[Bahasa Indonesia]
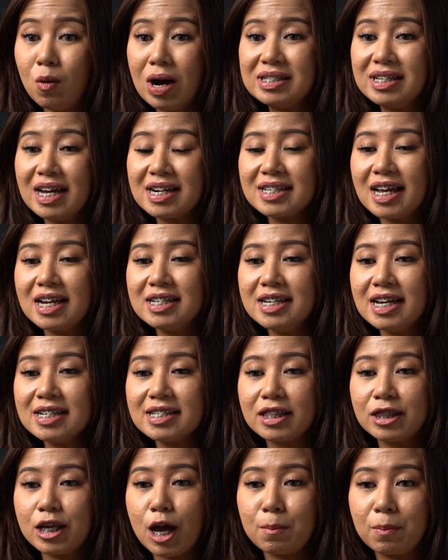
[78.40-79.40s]
wajar saja
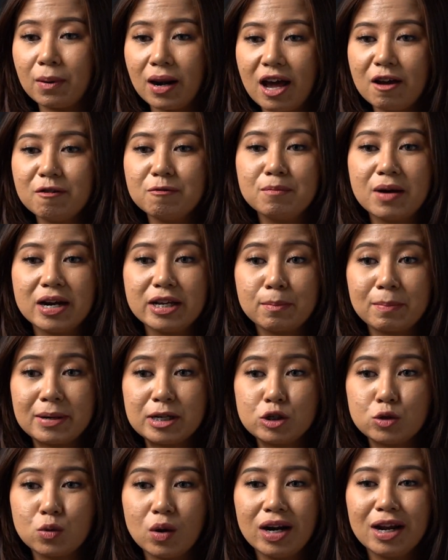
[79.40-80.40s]
setiap live banyak
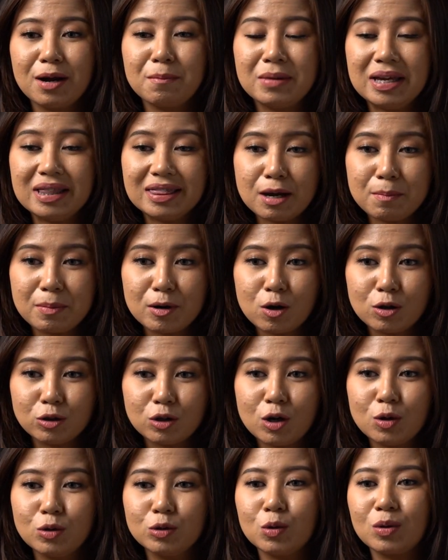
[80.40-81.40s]
penjual yang minta
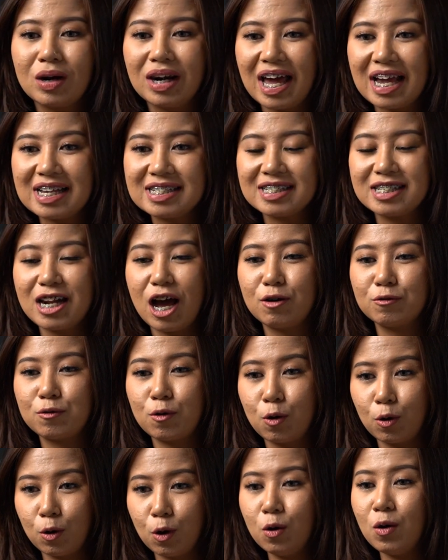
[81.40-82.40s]
penonton untuk likes dan
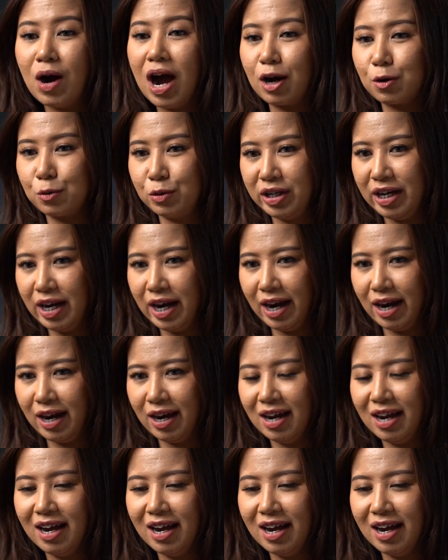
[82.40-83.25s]
follow akunnya.